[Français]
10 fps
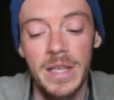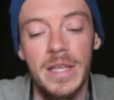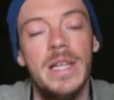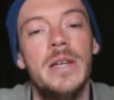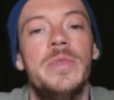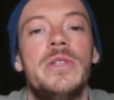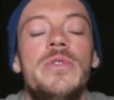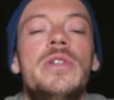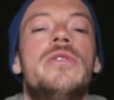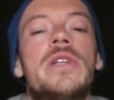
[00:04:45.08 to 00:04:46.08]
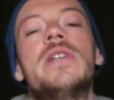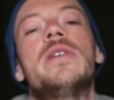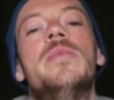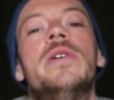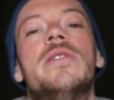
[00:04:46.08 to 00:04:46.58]
Et là, il me dit oui, ok,
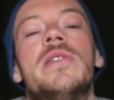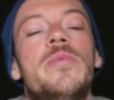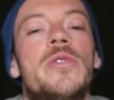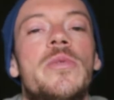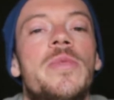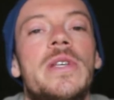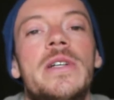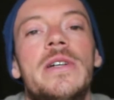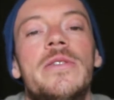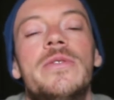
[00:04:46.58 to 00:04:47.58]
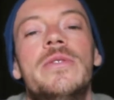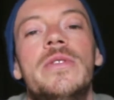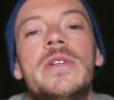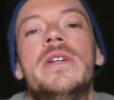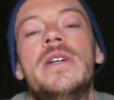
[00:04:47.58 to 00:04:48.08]
bah, c'est mieux comme ça. Euh,
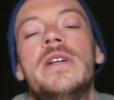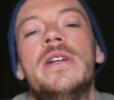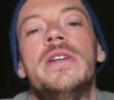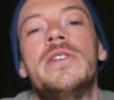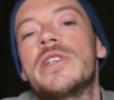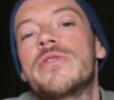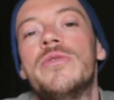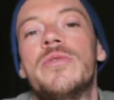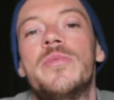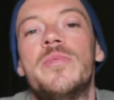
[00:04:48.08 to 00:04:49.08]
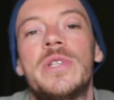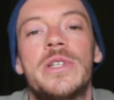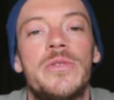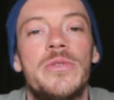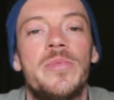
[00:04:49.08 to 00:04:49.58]
cherche une autre,
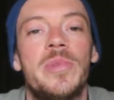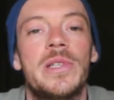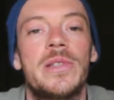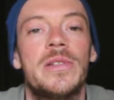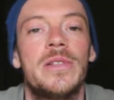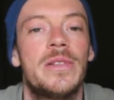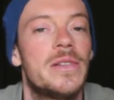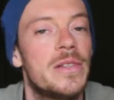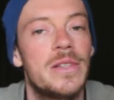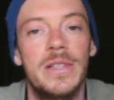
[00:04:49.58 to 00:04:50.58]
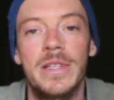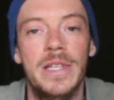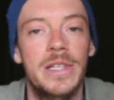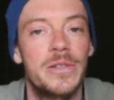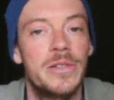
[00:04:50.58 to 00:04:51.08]
cherche une autre personne et il
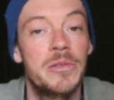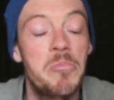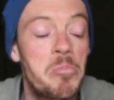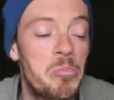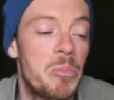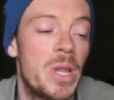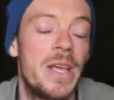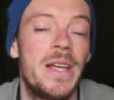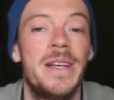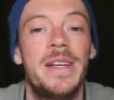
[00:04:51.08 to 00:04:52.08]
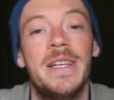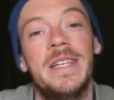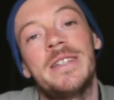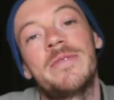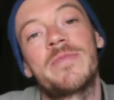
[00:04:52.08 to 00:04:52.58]
raccroche.
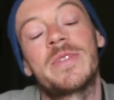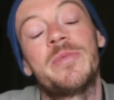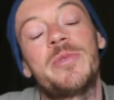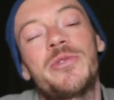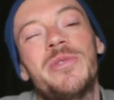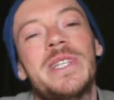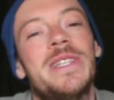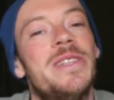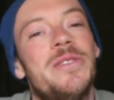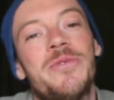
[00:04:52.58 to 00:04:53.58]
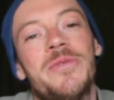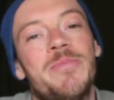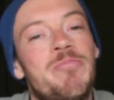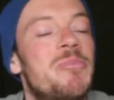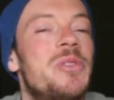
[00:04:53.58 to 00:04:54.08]
Vraiment, je suis très déçu.
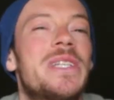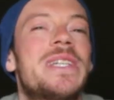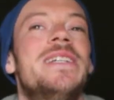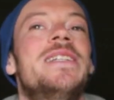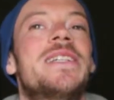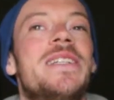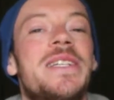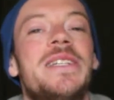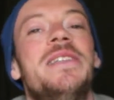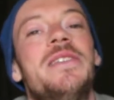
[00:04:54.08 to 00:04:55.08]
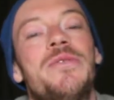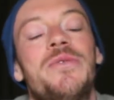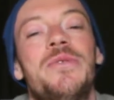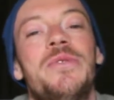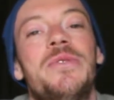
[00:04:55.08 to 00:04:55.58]
Je suis très très très
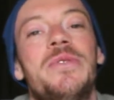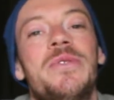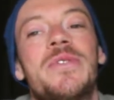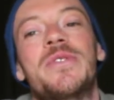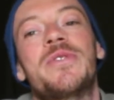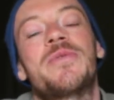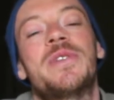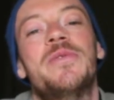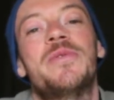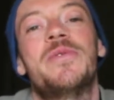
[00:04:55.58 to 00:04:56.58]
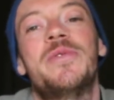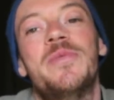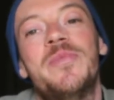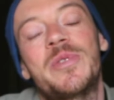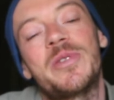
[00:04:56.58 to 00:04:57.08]
déçu que ce soit
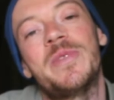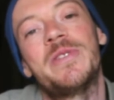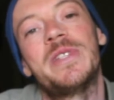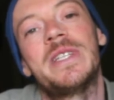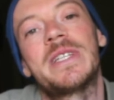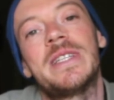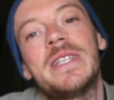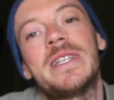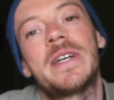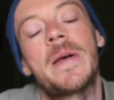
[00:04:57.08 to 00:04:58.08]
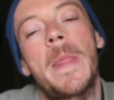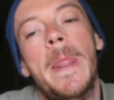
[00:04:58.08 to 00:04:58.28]
le, premier vétérinaire